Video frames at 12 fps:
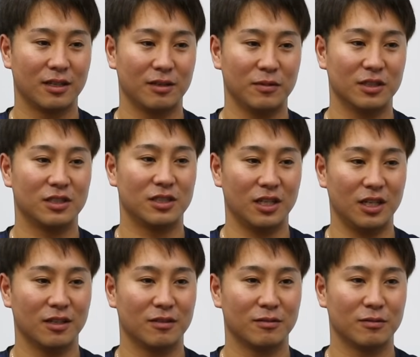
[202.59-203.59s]
いますし
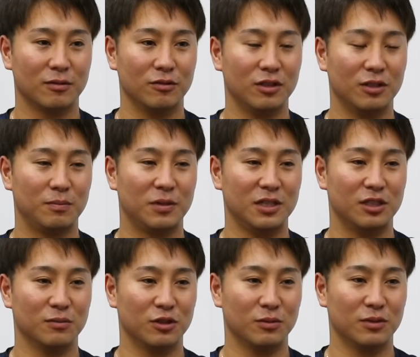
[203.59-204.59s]
本当にピンチ
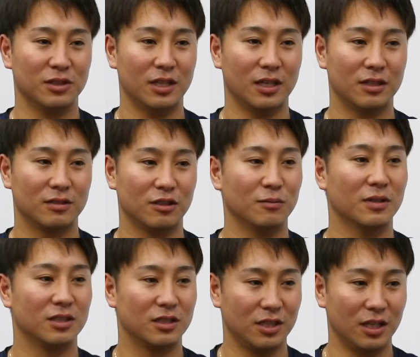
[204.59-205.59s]
も自分で作りま
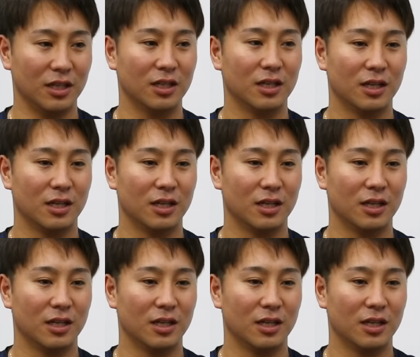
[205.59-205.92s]
すし、